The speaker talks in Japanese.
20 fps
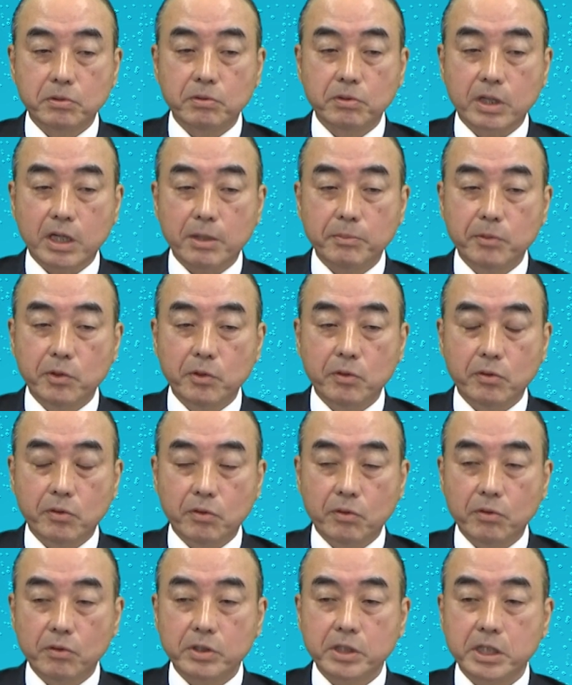果も
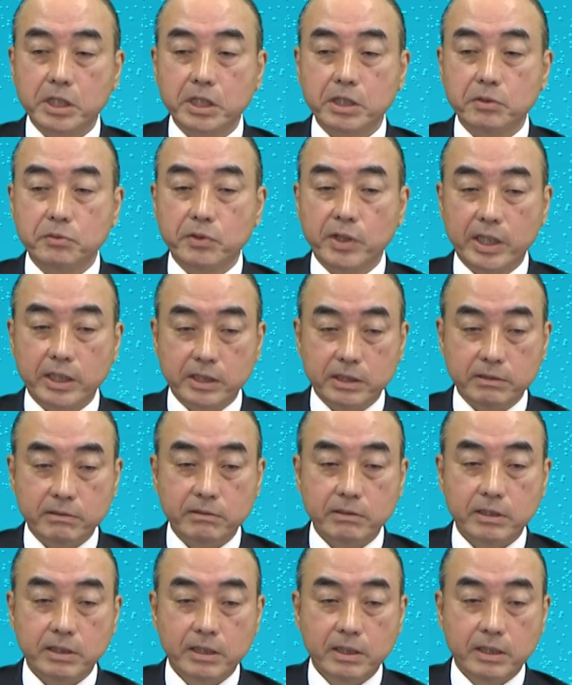大きい上に、
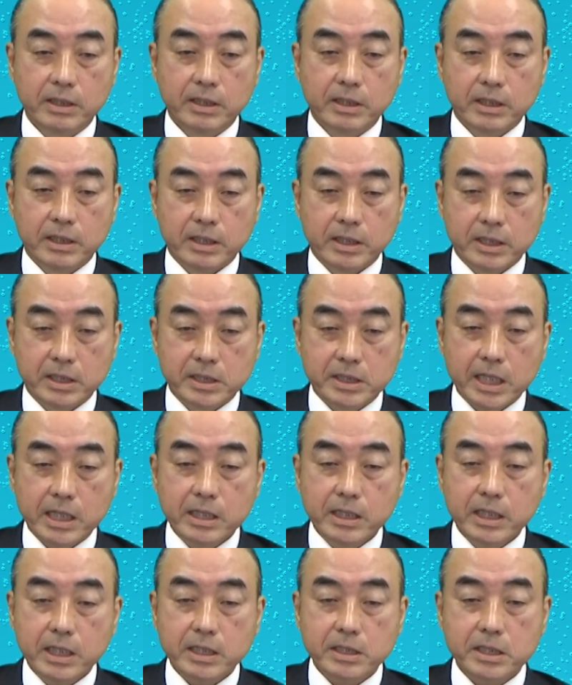胃
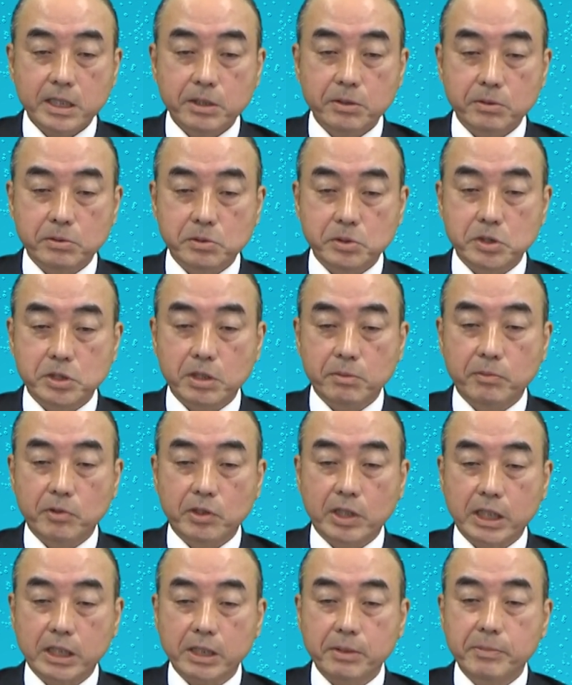酸が作用しても
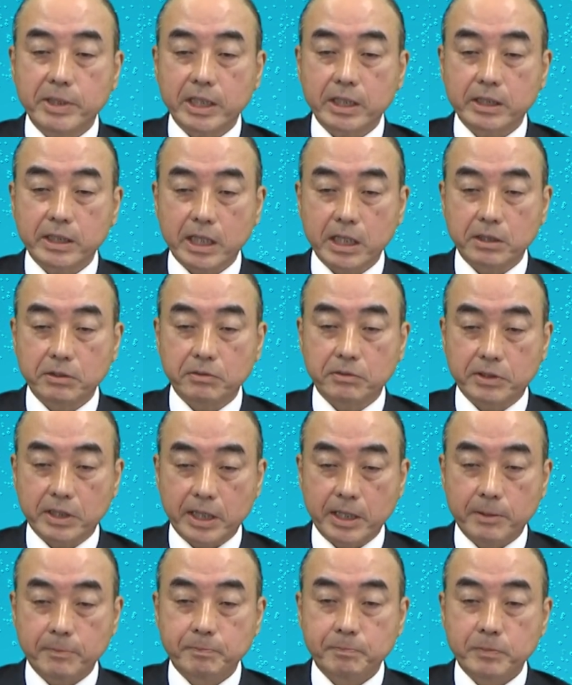固まらないの
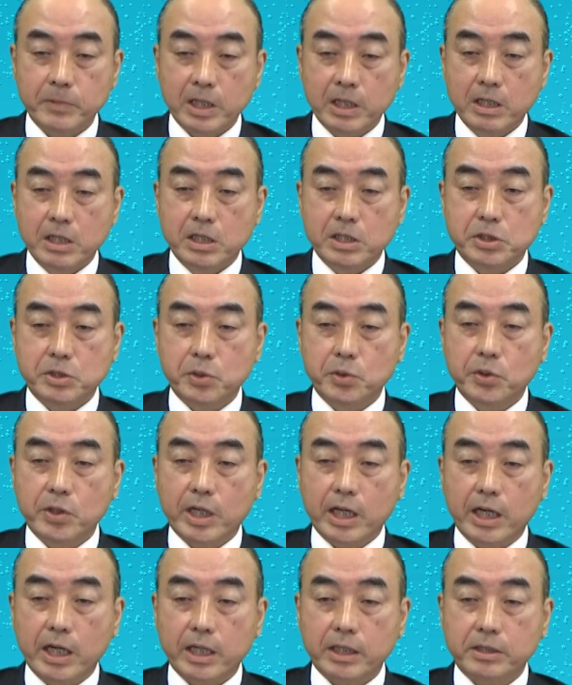で、消
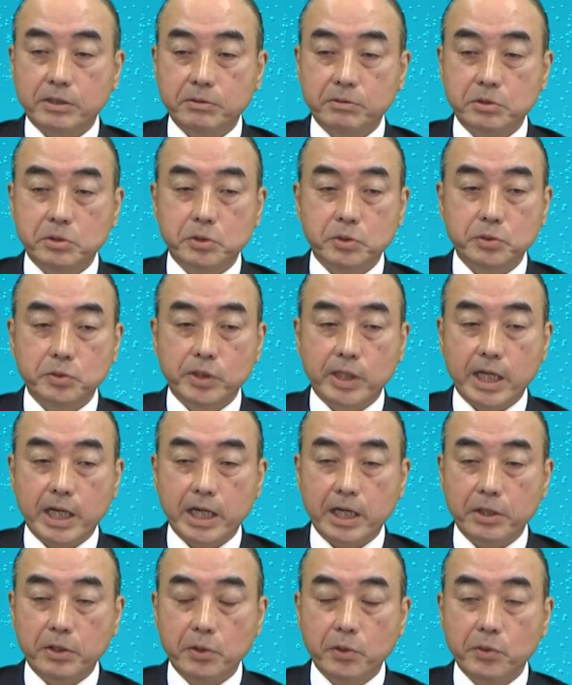化吸収
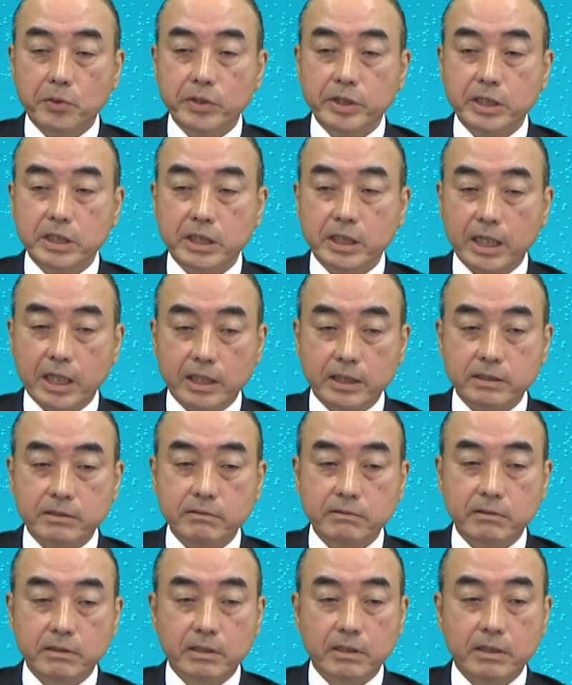が容易になり、
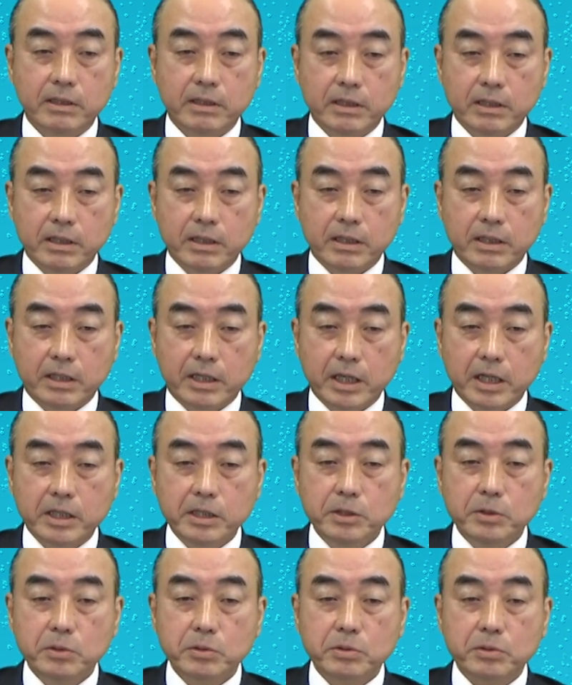下痢
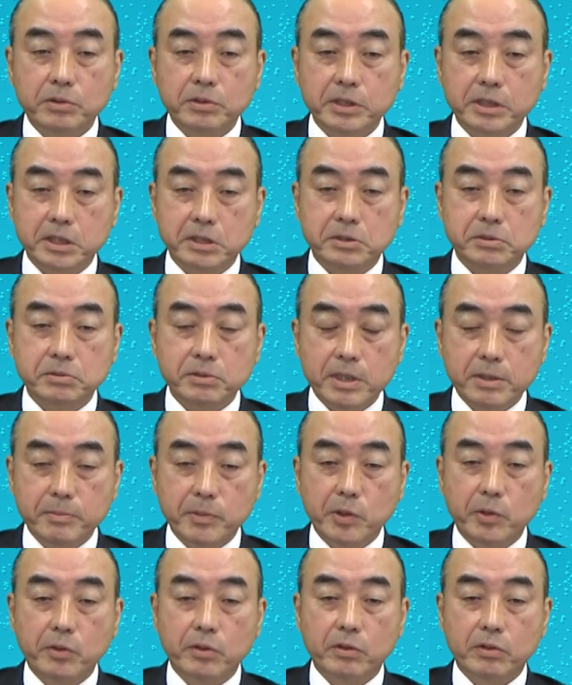の時ですら
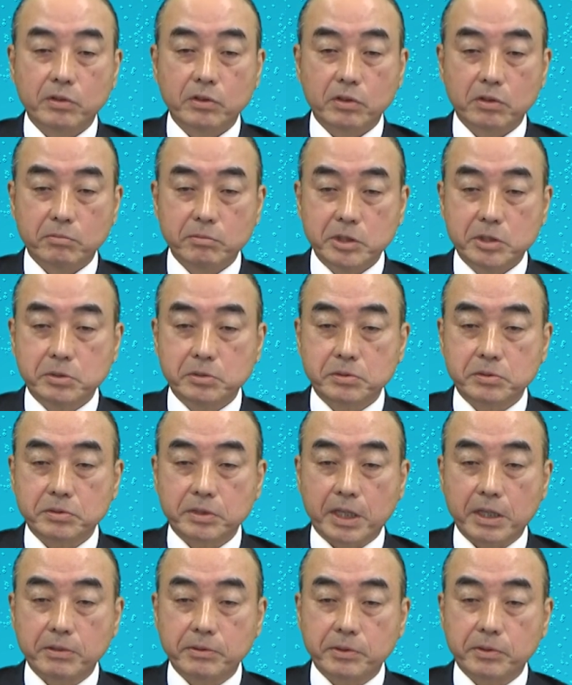も飲み続
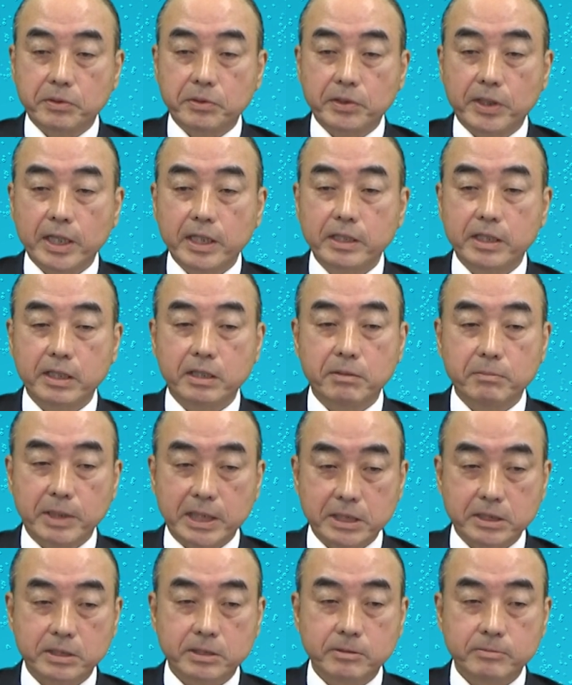けることができま
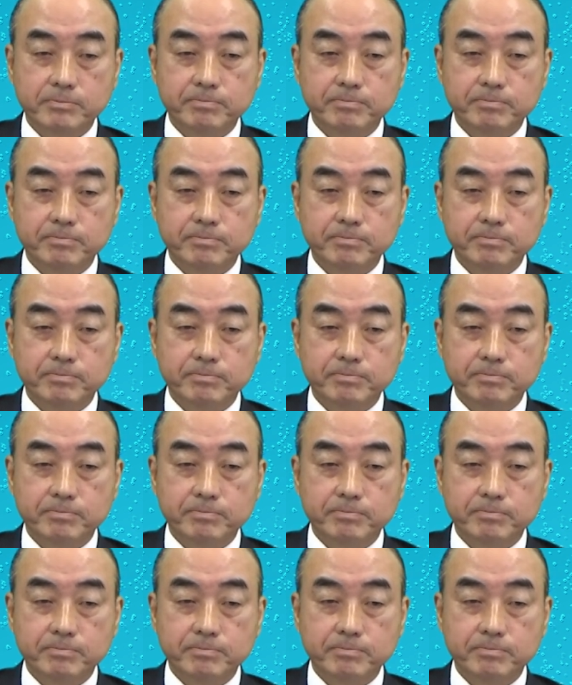す。